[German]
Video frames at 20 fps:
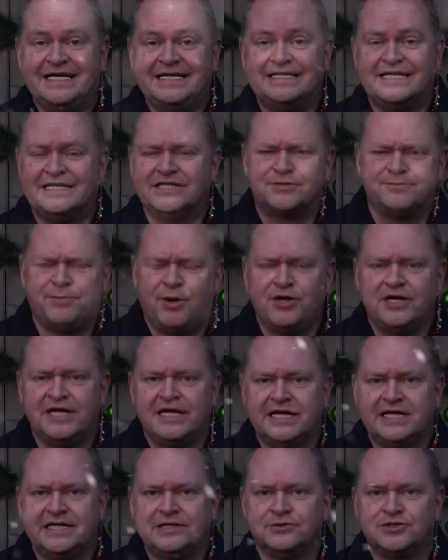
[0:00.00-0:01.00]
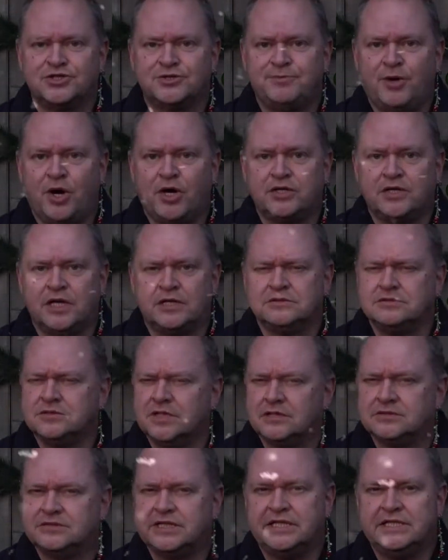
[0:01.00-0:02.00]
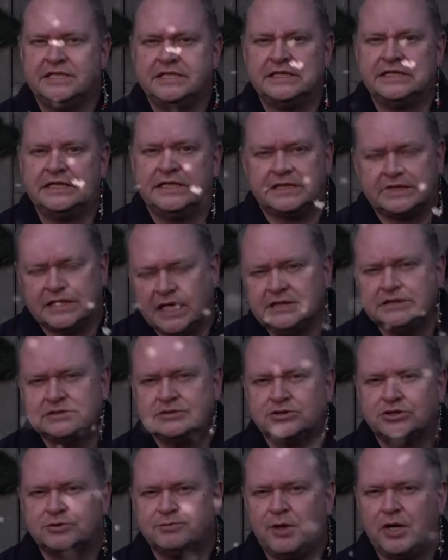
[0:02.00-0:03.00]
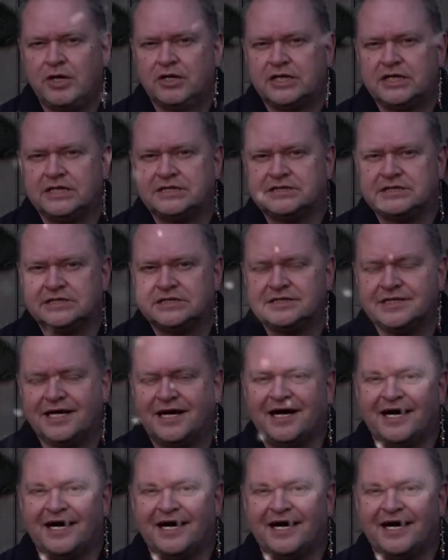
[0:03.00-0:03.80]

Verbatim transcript: den Sportlerinnen und Sportlern und auch denen, die nicht ganz so sportlich sind,